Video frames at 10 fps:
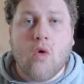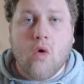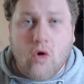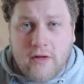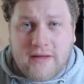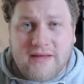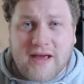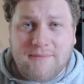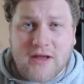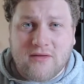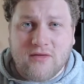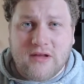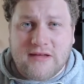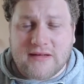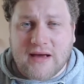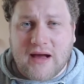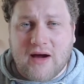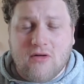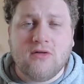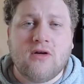und ich habe natürlich
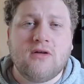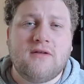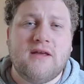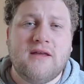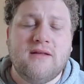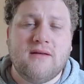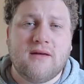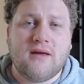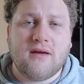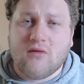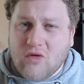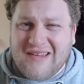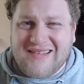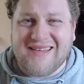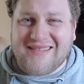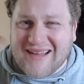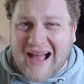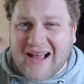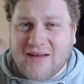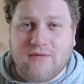auch noch den äh, Grizzly
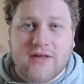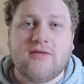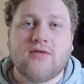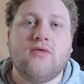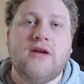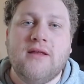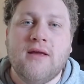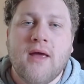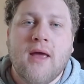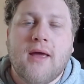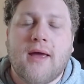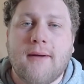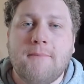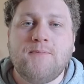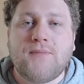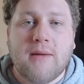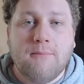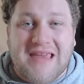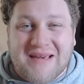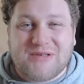Dark Wintergreen ähm,
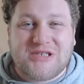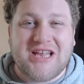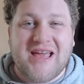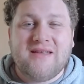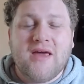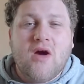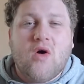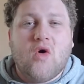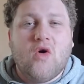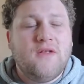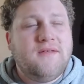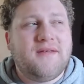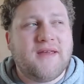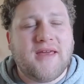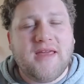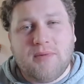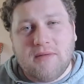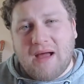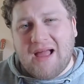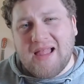mir bestellt. Und äh, ich bin
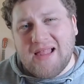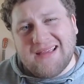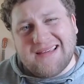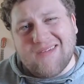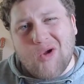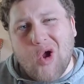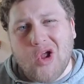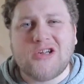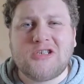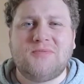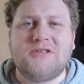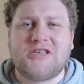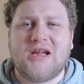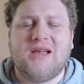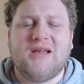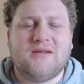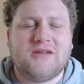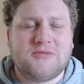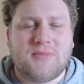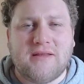mal äh, höllisch äh,
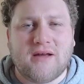gespannt